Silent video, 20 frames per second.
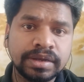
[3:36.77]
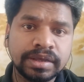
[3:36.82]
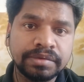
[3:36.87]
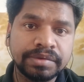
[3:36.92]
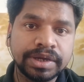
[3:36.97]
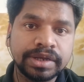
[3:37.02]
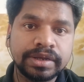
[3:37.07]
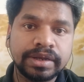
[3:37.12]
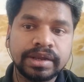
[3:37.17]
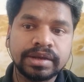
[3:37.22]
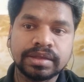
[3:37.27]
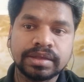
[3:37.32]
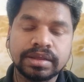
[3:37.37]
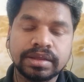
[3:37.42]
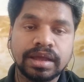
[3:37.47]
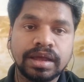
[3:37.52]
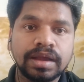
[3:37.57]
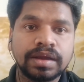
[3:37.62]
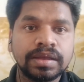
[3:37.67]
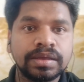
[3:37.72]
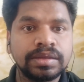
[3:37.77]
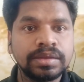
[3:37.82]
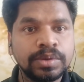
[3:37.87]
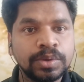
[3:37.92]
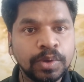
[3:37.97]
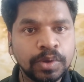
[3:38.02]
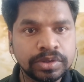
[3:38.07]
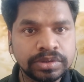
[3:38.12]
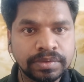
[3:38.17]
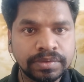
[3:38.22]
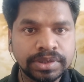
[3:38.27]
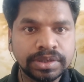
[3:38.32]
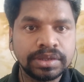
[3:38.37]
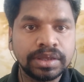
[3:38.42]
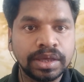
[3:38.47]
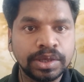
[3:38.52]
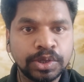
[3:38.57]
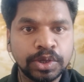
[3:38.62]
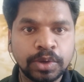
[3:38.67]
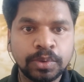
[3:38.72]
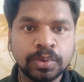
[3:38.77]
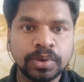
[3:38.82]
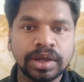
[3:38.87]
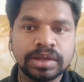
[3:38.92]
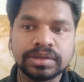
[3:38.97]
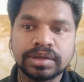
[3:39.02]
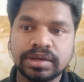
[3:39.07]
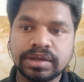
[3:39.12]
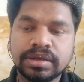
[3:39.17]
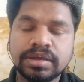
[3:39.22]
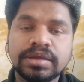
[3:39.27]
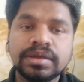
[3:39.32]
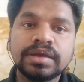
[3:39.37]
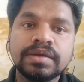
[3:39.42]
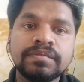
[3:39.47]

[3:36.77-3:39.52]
நீங்கள் வெட்டிகிட்டே இருக்கீங்க ஆனால் இன்னொருத்த வந்து எங்கேயோ உட்காந்துட்டு